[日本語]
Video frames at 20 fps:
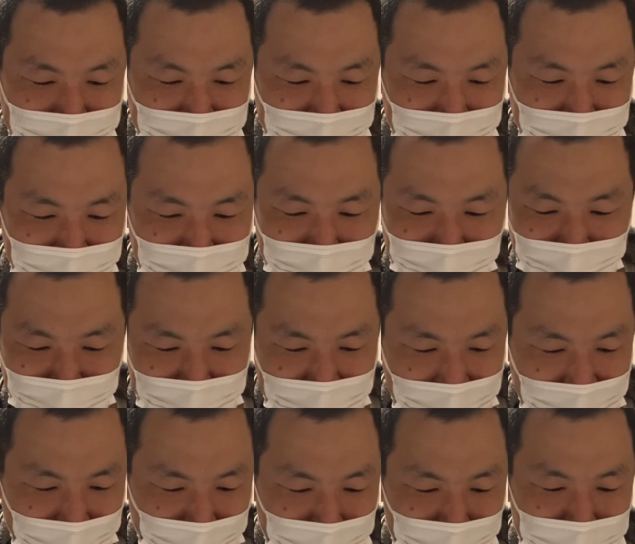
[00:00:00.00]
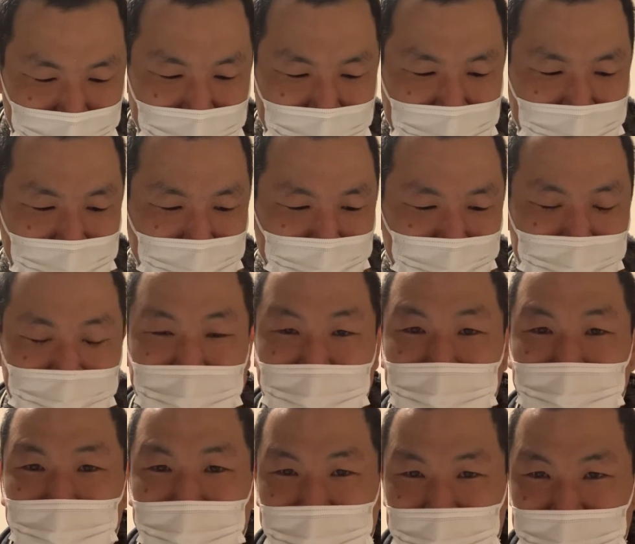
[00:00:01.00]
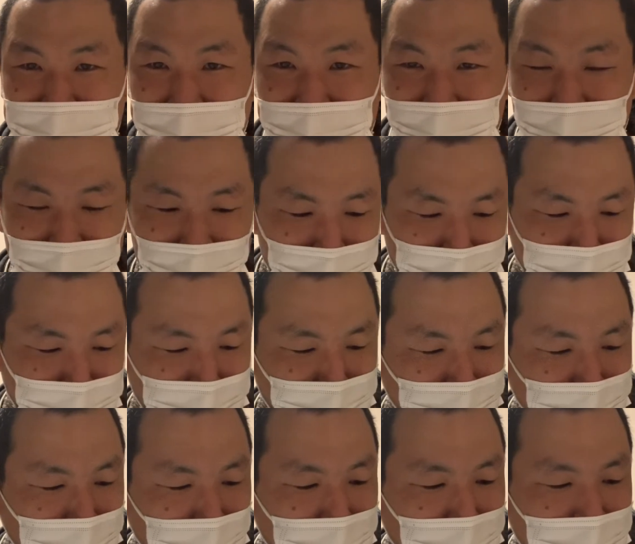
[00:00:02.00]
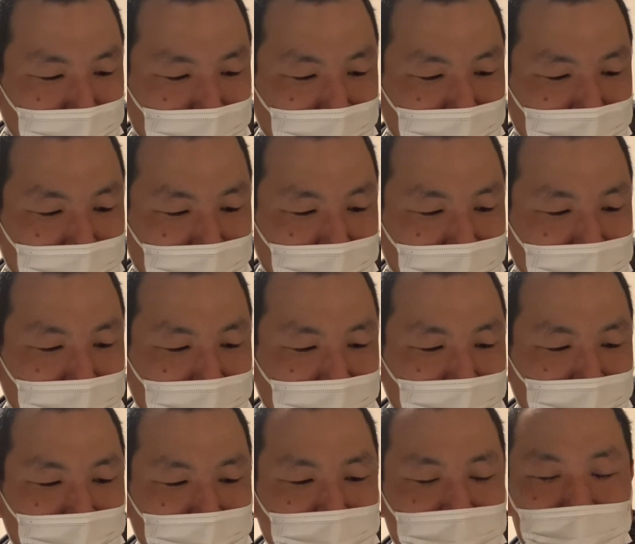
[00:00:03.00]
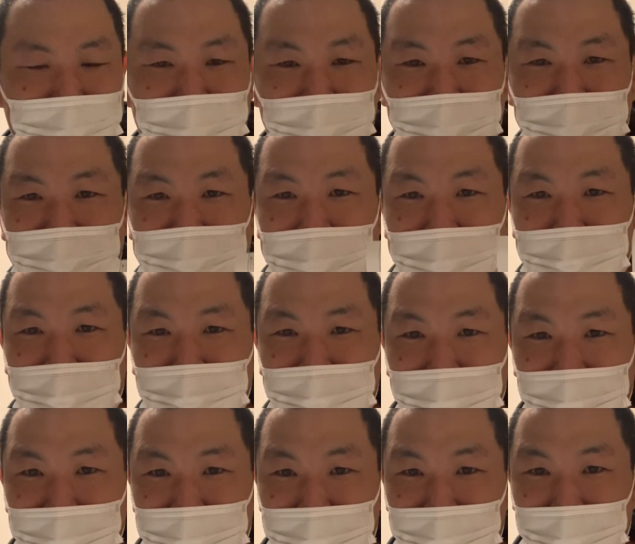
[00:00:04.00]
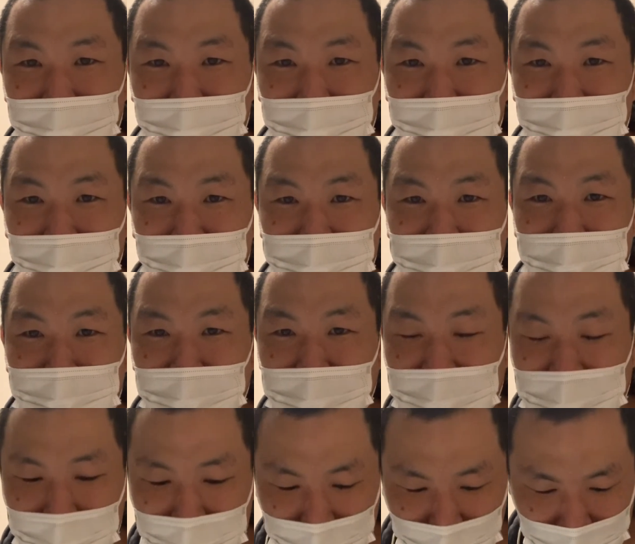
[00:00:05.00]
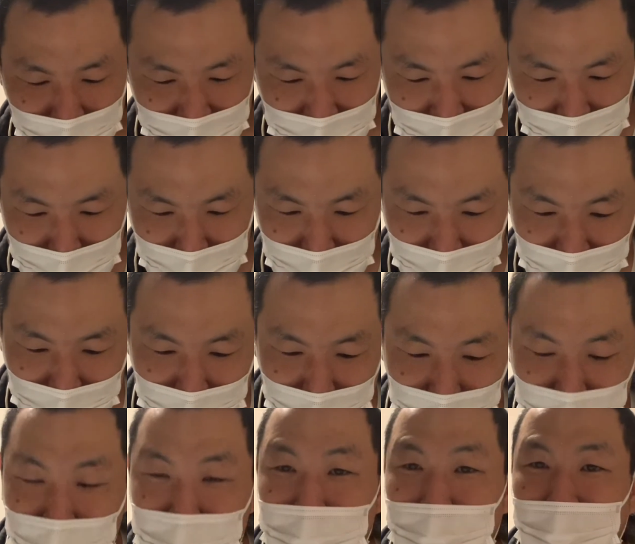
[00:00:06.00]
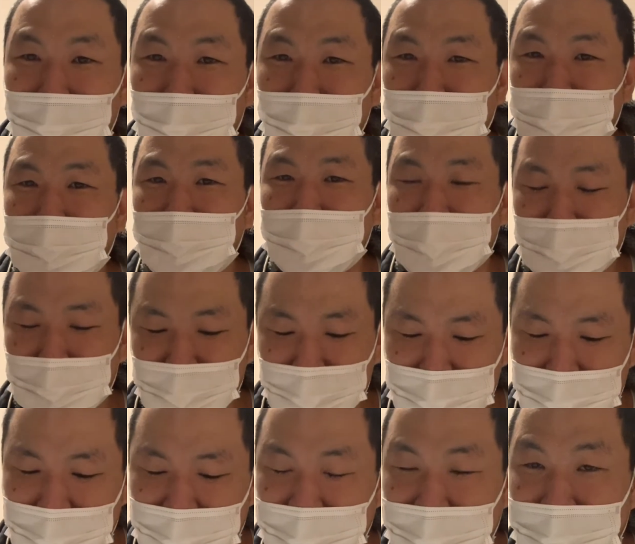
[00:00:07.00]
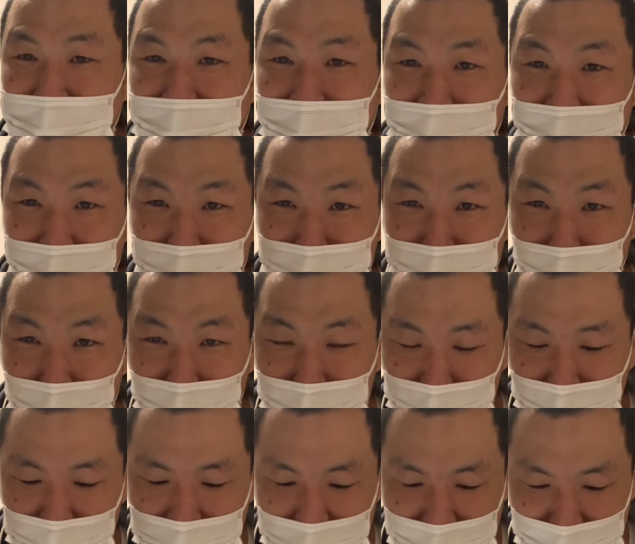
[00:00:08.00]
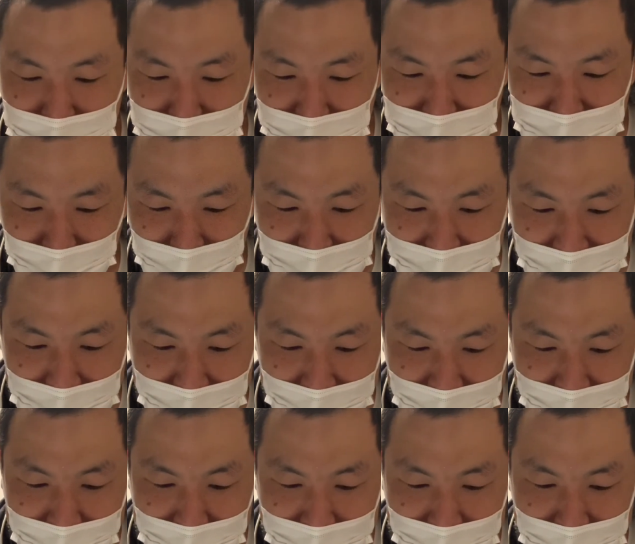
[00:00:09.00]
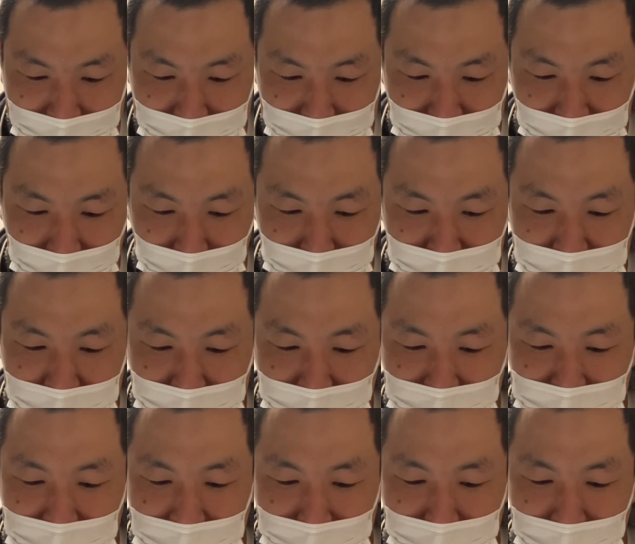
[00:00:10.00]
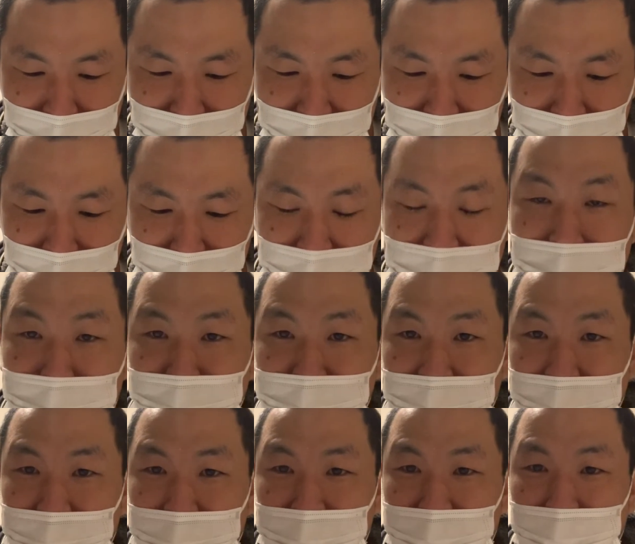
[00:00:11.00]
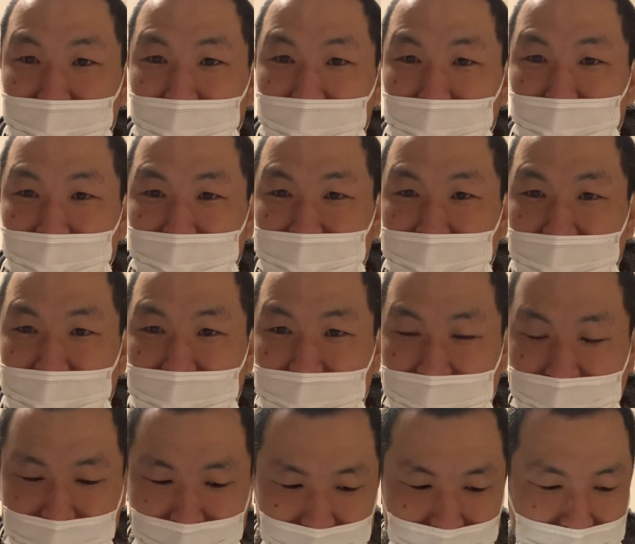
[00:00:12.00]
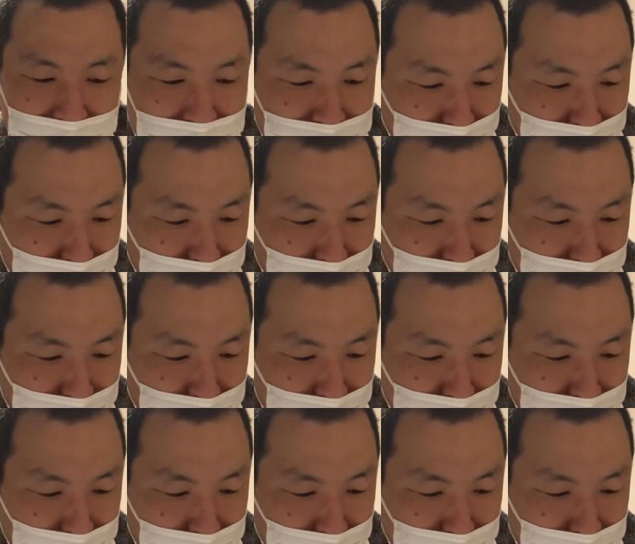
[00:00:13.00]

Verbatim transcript: 一応ね、こんな薬が出ましたよ。えー、オセル・タミビルっていう、オセミタ、オセ、もうちょっと言葉もすら出ない、ぼーっとしてるんですよね。オセル・タミビルカプセルっていうのがこの出たり、あ